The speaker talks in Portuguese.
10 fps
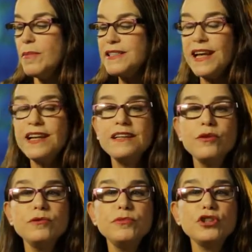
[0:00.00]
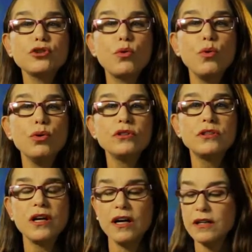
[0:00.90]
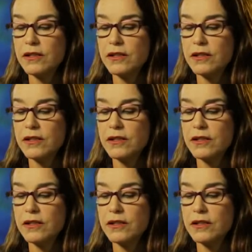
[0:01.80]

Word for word: Mas ela não me escuta.